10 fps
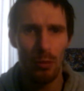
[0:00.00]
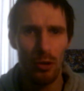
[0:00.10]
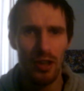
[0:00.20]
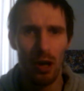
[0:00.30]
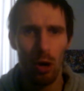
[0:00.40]

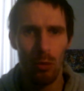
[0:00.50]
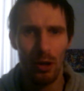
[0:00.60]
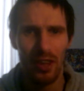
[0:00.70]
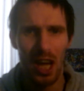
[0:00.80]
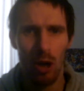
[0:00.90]
me dire en
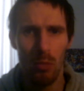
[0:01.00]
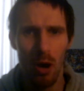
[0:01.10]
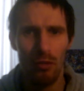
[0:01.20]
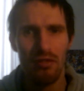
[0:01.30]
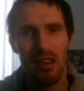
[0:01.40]
commentaire
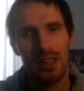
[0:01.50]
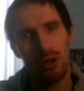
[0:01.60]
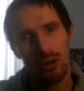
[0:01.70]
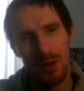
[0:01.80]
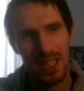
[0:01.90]
comment vous avez
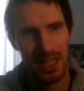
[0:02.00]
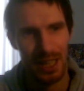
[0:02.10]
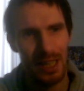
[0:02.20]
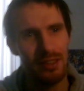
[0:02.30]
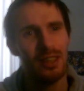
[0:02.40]
connu ma
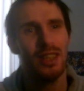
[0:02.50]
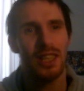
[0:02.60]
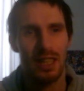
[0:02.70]
chaîne,